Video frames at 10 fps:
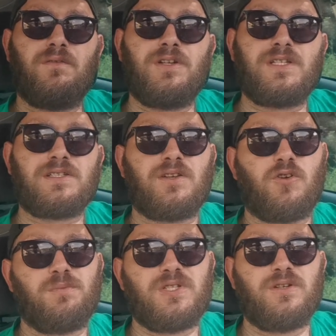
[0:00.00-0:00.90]
on va dire ça
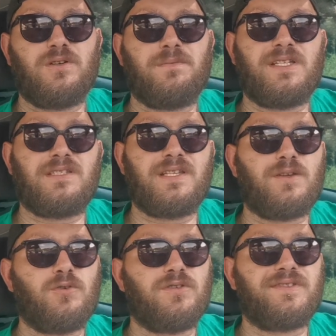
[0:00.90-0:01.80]
comme ça, mais c'est
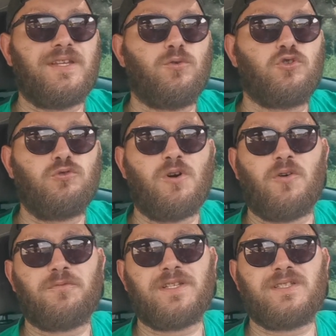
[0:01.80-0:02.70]
que c'est le choix
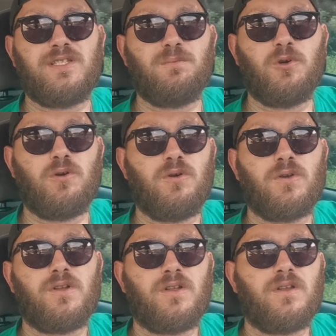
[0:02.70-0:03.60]
en fait qui me
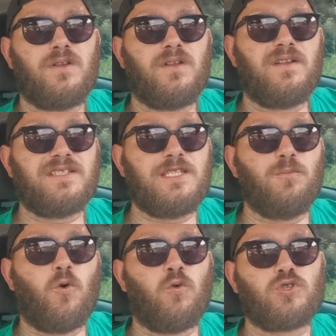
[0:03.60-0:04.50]
qui
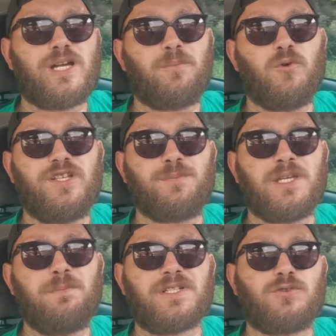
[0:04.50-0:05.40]
me ronge un peu
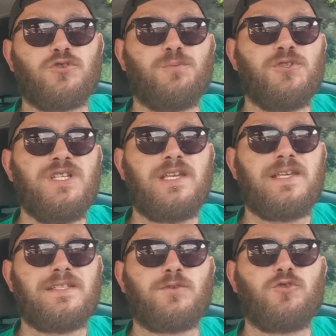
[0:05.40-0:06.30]
l'esprit parce que je me dis
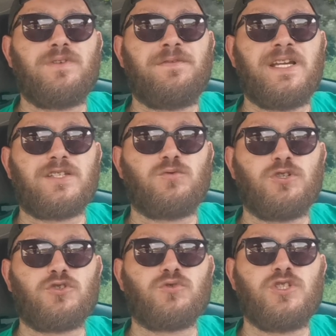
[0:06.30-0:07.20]
qu'est-ce que je vais faire,
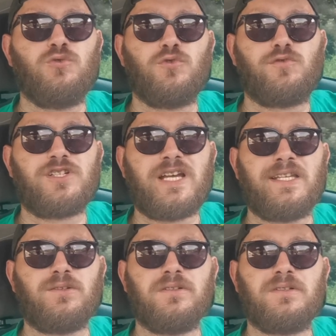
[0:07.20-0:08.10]
soit je continue ou soit
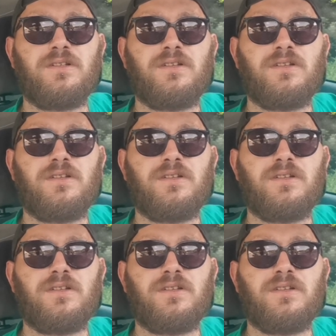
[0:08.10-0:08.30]
j'arrête quoi.